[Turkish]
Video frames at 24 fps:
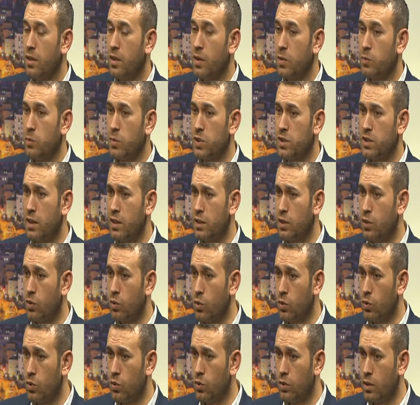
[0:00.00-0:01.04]
Bizler de
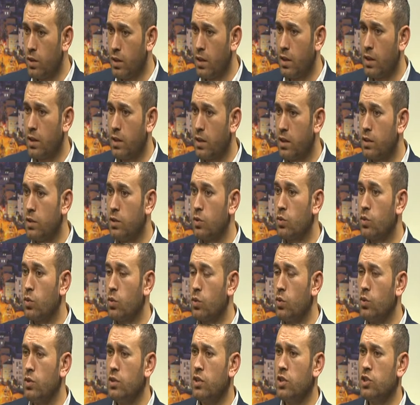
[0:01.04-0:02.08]
onun ahlakını,
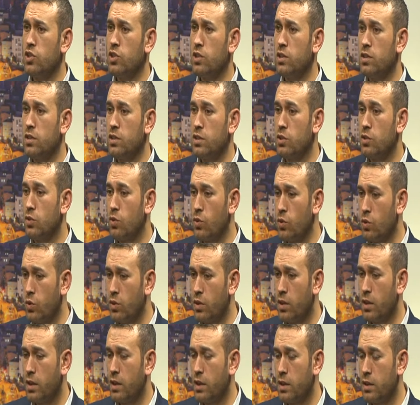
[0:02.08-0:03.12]
onun yaşantısını, onun
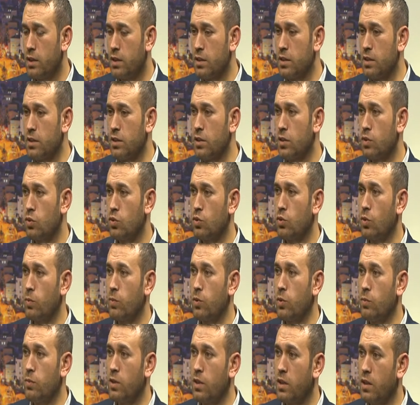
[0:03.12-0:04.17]
hayatını
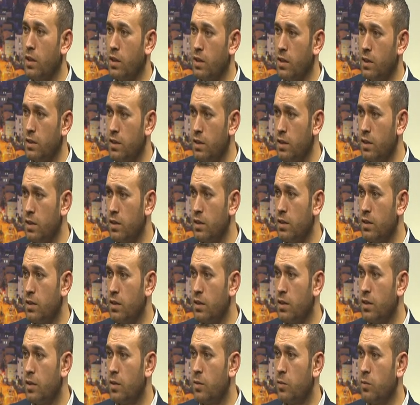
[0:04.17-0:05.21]
topluma anlatarak
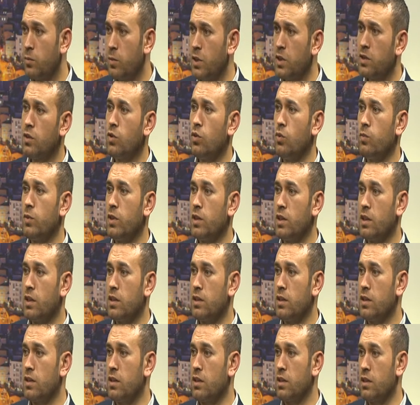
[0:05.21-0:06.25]
bir daha o
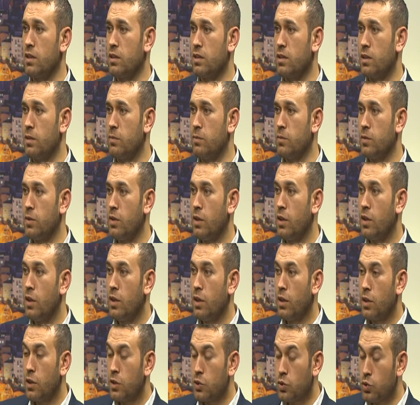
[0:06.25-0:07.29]
bereketi geri getirelim. Bir daha
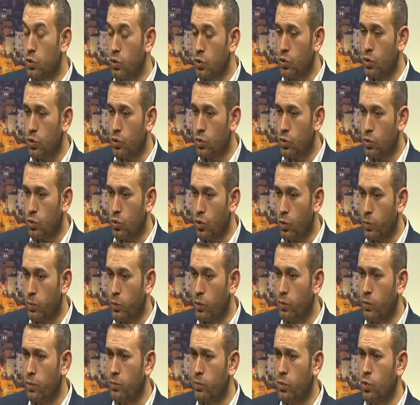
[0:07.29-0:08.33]
Çünkü getirelim.
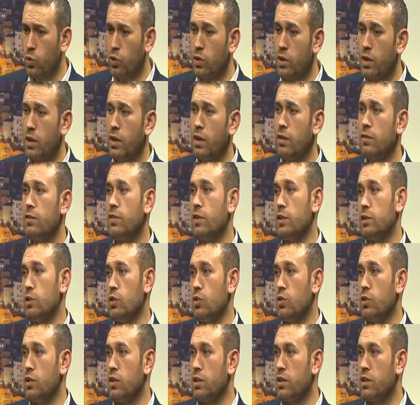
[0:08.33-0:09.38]
toplumun bugün en fazla
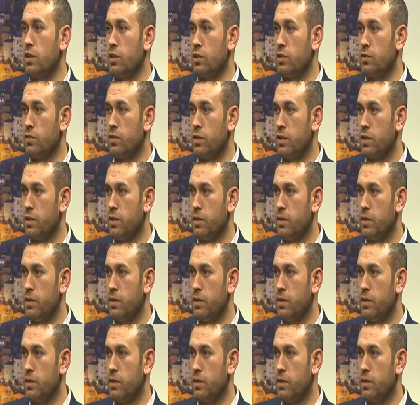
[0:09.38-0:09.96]
ona ihtiyacı var.